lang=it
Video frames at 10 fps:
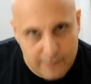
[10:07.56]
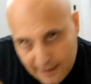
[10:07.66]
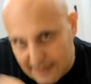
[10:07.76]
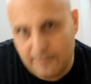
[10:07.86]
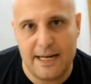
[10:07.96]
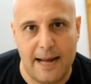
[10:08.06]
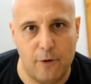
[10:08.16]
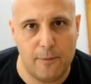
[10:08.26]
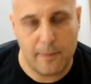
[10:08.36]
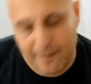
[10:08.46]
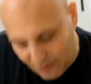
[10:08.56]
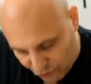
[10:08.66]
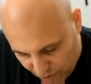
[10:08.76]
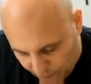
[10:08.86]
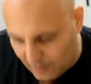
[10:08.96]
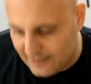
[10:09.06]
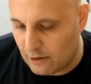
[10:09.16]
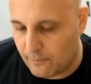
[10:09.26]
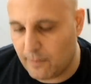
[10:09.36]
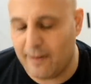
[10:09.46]
esaminiamo il problema. Ci può
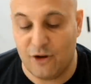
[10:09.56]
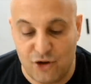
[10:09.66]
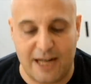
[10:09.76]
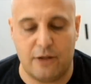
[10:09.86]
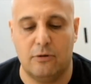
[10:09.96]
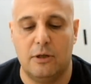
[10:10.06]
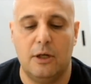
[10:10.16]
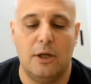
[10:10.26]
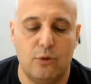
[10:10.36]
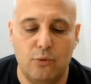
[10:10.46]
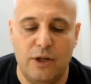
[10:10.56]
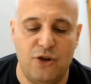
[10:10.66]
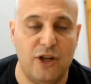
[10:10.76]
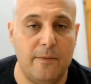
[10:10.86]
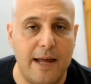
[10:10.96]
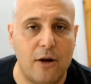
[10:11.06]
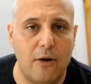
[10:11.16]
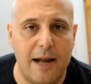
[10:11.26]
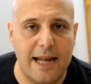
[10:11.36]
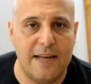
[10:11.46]
essere un problema, certo. Tu dici, i miei
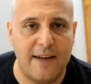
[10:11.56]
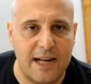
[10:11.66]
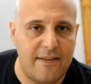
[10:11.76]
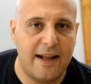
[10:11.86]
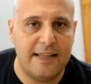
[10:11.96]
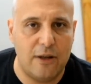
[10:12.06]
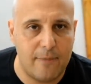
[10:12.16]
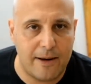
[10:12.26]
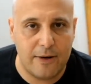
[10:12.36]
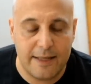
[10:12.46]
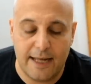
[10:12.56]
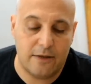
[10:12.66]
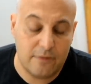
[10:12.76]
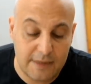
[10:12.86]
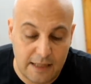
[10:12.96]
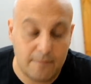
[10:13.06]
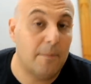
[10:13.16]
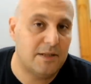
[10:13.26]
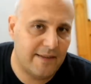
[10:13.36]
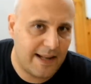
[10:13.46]
colleghi vanno avanti io rimango indietro. Sì, ma
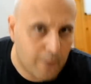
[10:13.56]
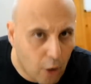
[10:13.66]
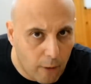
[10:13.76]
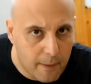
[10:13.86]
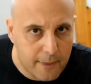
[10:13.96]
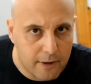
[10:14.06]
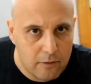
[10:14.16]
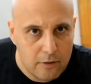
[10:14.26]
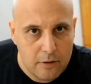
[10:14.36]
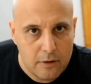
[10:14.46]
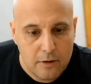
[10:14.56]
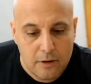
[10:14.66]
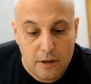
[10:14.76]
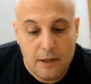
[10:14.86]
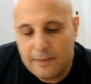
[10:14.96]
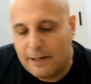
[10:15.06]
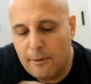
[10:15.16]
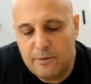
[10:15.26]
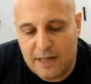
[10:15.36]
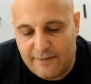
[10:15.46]
bisogna vedere come però. Perché
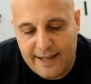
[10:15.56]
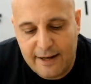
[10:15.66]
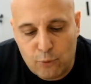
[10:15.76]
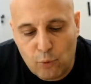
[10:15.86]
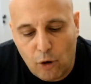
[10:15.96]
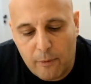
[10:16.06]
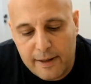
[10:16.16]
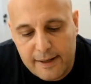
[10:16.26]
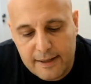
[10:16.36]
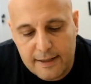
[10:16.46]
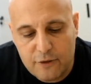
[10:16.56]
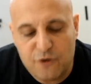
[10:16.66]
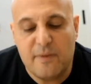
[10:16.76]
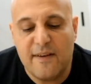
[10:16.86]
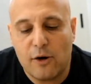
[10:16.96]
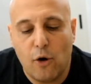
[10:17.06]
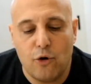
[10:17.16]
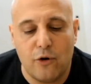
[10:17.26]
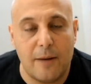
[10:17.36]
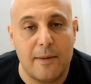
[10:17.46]
poi bisogna vedere tu come, eh, dici, mi
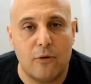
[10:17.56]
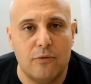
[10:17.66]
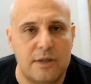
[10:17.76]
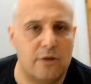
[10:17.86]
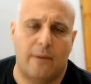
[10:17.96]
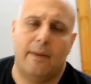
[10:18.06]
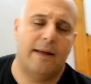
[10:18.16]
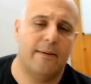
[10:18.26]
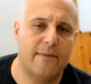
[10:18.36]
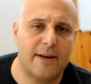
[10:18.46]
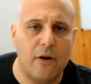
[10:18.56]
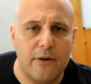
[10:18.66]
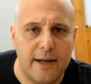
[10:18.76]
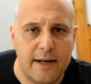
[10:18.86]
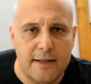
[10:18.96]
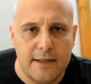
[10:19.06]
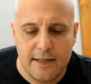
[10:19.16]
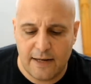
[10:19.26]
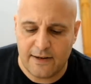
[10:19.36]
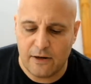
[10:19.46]
vergogno della mia condizione. Beh, vergogna,
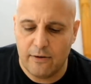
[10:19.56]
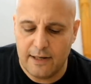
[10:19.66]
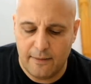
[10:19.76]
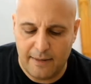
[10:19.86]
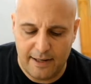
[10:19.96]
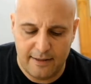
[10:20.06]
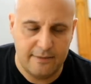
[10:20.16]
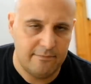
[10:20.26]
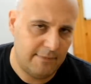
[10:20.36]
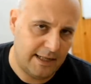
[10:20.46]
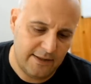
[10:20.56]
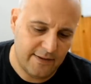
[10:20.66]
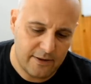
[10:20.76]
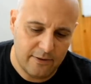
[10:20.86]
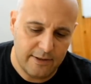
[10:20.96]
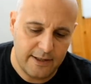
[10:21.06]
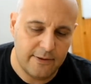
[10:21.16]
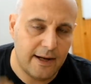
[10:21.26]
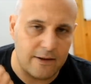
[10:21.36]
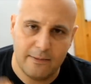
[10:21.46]
la vergogna, ma, di che ti vergogni
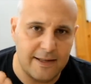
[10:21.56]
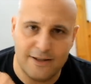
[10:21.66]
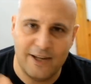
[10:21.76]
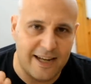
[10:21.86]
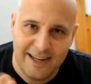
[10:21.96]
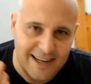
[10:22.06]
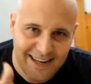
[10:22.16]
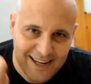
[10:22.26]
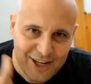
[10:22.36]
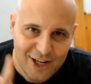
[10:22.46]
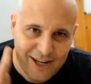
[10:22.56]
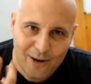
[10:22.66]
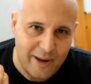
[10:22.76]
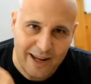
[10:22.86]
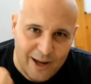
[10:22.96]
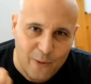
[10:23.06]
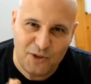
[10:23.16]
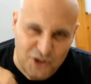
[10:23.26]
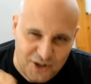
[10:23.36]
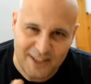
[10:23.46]
Edoardo, ma cioè, Qui, qui
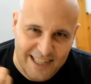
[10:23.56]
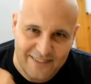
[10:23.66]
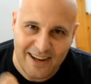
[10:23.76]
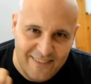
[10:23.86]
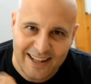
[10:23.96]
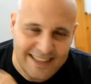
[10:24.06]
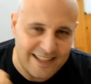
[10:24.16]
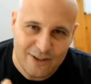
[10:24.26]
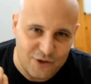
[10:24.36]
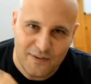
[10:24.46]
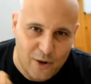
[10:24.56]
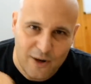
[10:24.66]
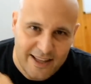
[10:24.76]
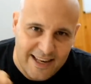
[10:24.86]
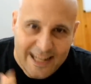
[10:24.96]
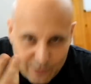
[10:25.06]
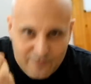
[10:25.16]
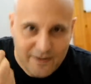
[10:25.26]
c'è gente che va avanti, non si vergogna di niente, ti